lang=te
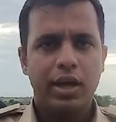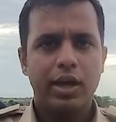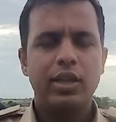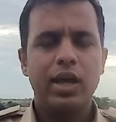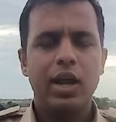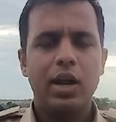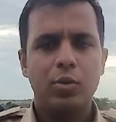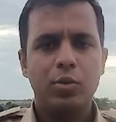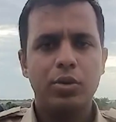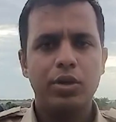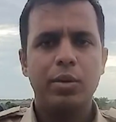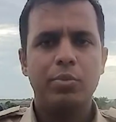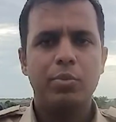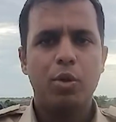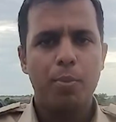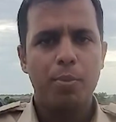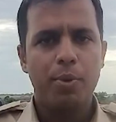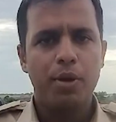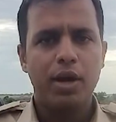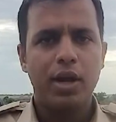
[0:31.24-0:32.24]
ఏదైనా ఉంటే
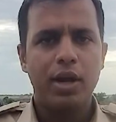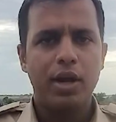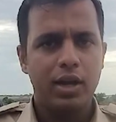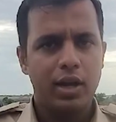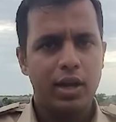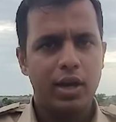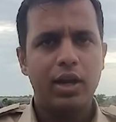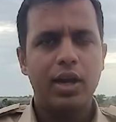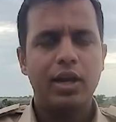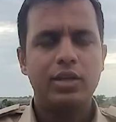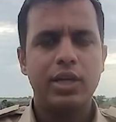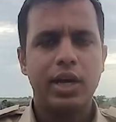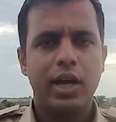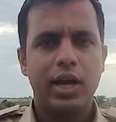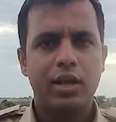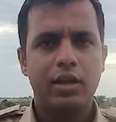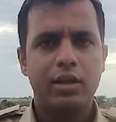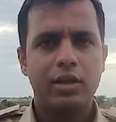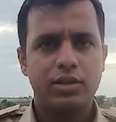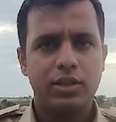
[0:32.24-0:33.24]
ప్రాపర్గా లీగల్గా
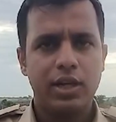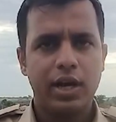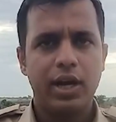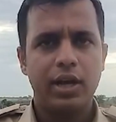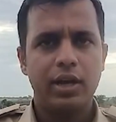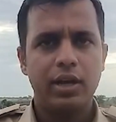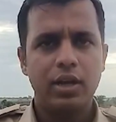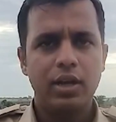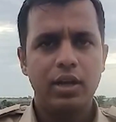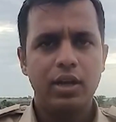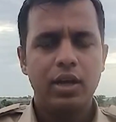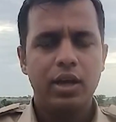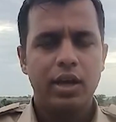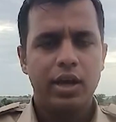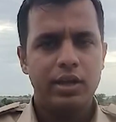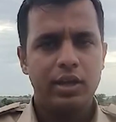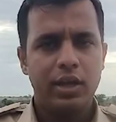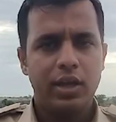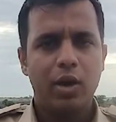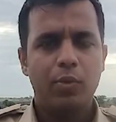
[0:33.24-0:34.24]
చేయాలి చేయాలి
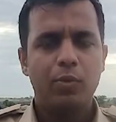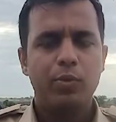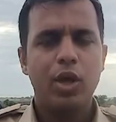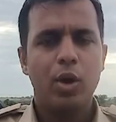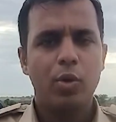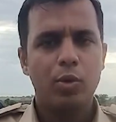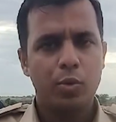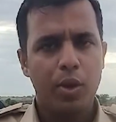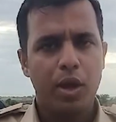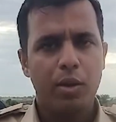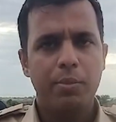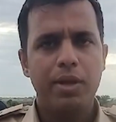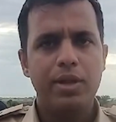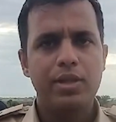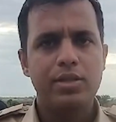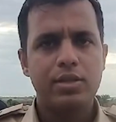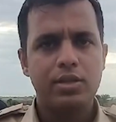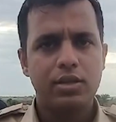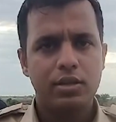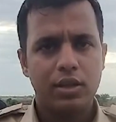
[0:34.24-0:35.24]
ఏదైనా విదౌట్ వే
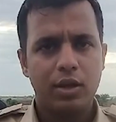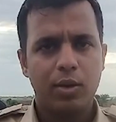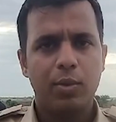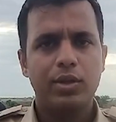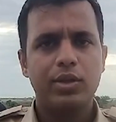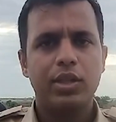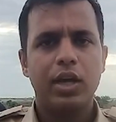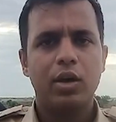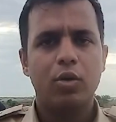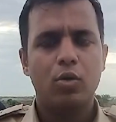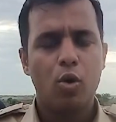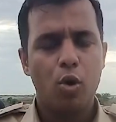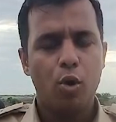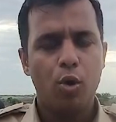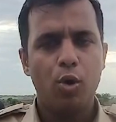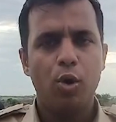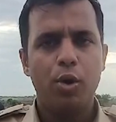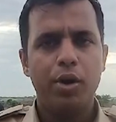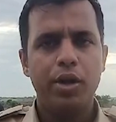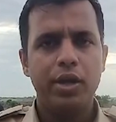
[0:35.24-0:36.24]
బిల్స్ తర్వాత
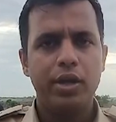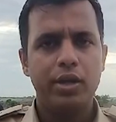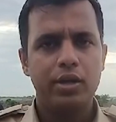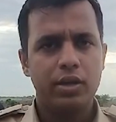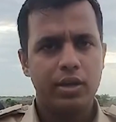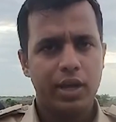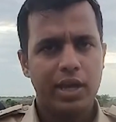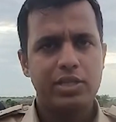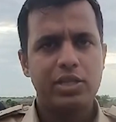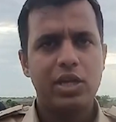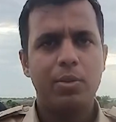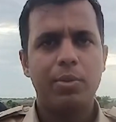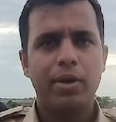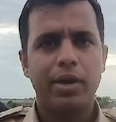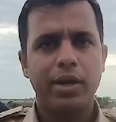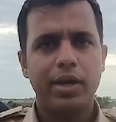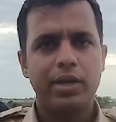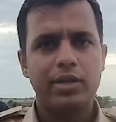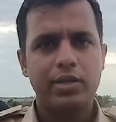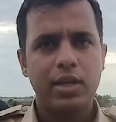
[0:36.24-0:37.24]
ఓవర్లోడింగ్ ఎక్స్ట్రా
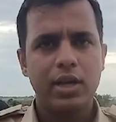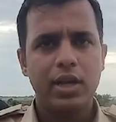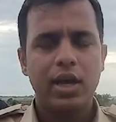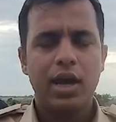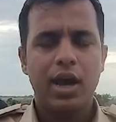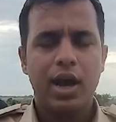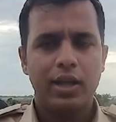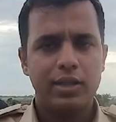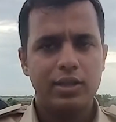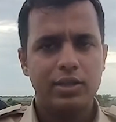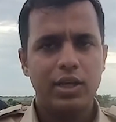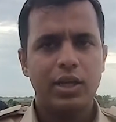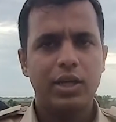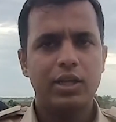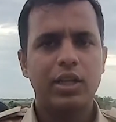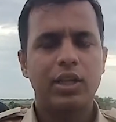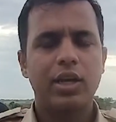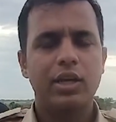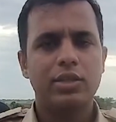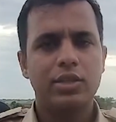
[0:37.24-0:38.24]
బకెట్స్ అది
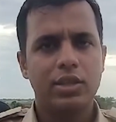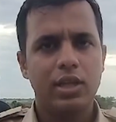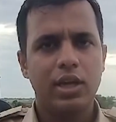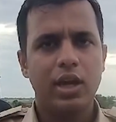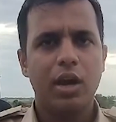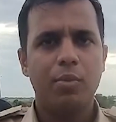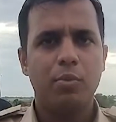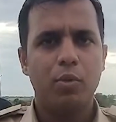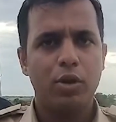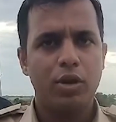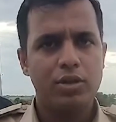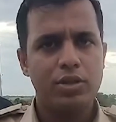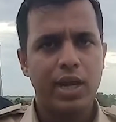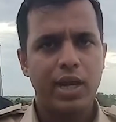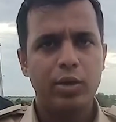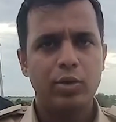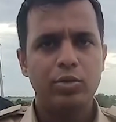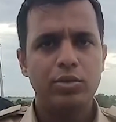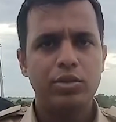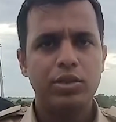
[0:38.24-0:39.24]
జరిగితే ఖచ్చితంగా పోలీస్
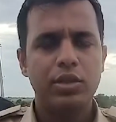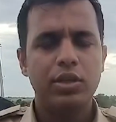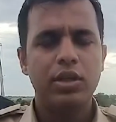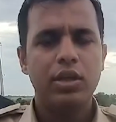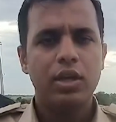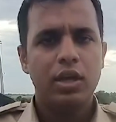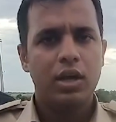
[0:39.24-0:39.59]
సైడ్ నుంచి